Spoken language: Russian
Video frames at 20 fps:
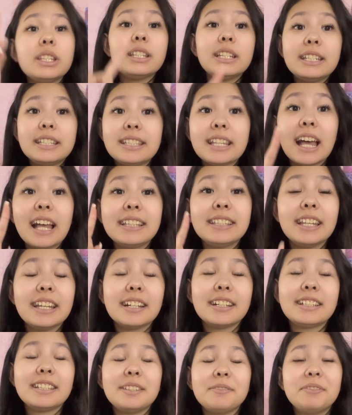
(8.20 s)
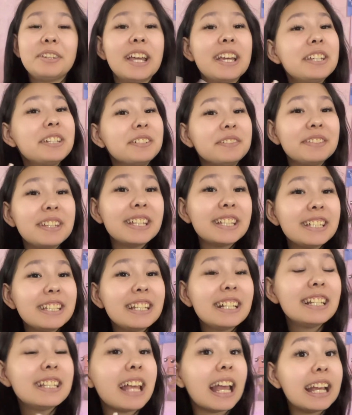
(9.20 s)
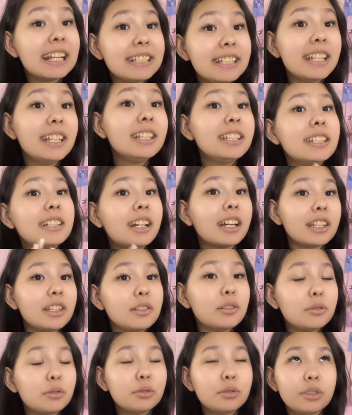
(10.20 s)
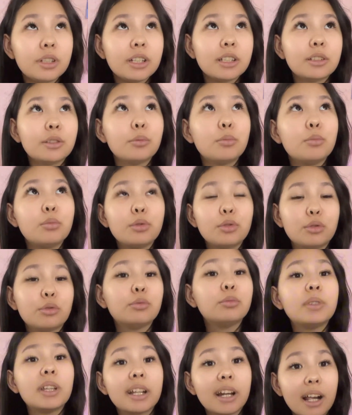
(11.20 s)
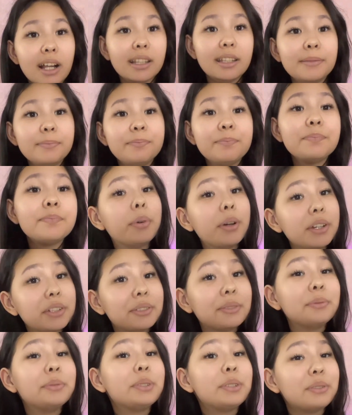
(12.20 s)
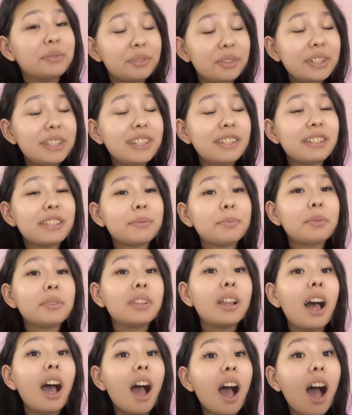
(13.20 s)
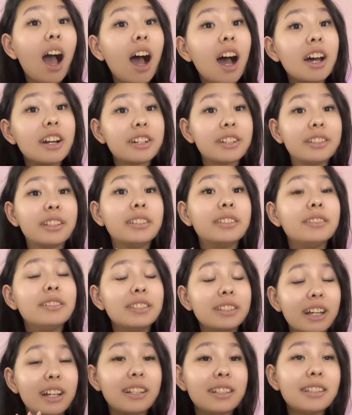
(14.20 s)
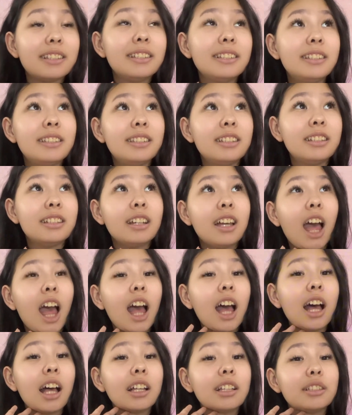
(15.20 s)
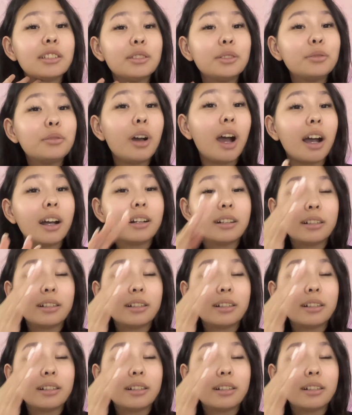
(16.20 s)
30 октября, и у меня начались осенние каникулы, я этому безумно рада. Поэтому сегодня я спала аж до 12, ну как,